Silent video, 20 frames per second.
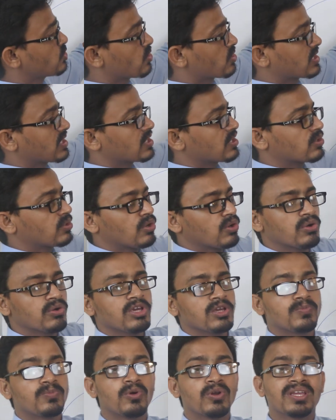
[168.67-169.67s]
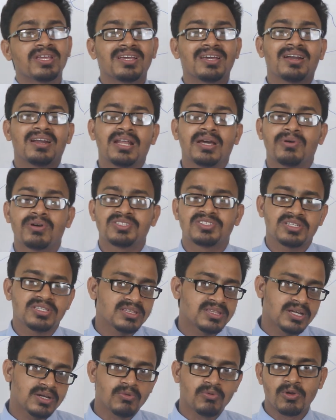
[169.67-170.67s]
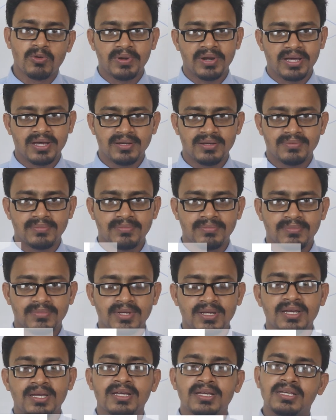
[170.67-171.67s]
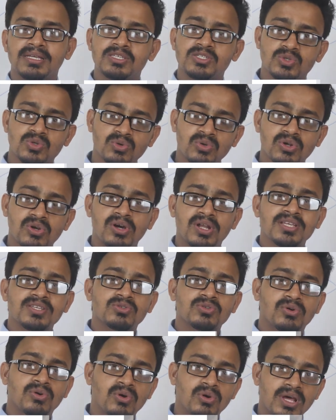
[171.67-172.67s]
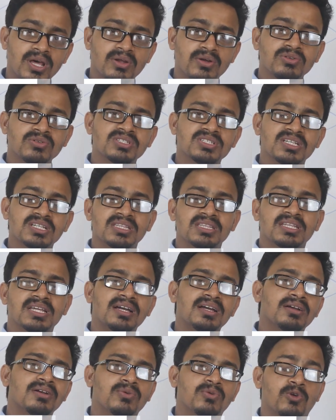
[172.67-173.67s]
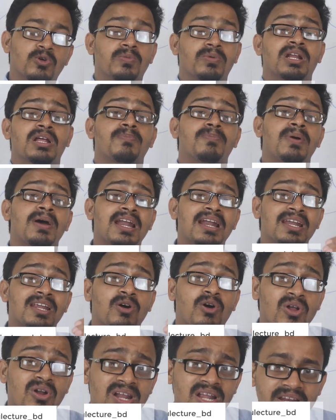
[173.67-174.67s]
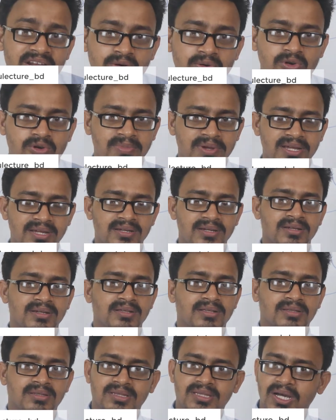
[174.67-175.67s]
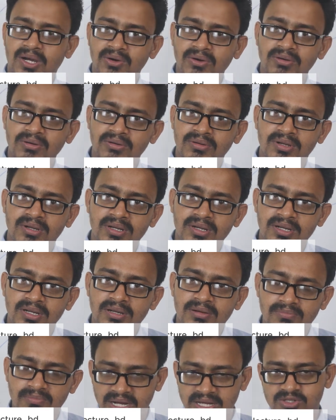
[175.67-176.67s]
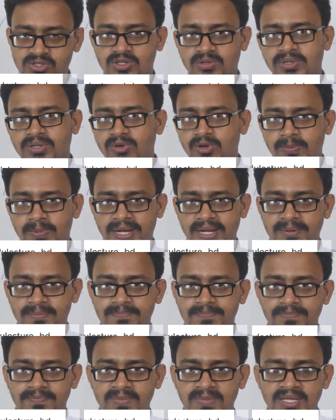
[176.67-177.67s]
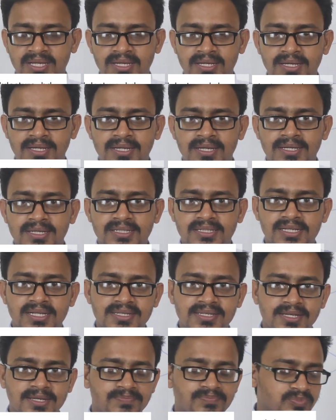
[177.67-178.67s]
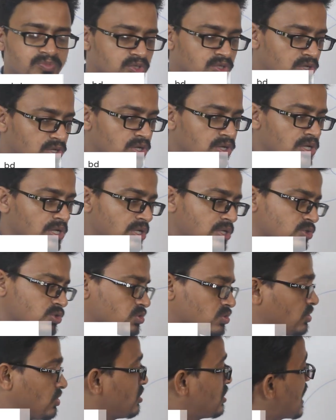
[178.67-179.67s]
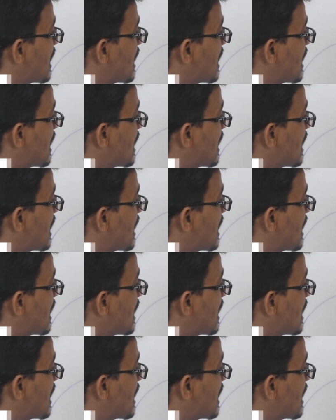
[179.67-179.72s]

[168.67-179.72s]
সরকার কখনোই পরীক্ষা নেওয়ার চিন্তা করবে না স্কুল কলেজ খোলারও চিন্তা করবে না পারলে অনলাইনে করবে তাও বাস্তবে খুলবে না ঠিক আছে সো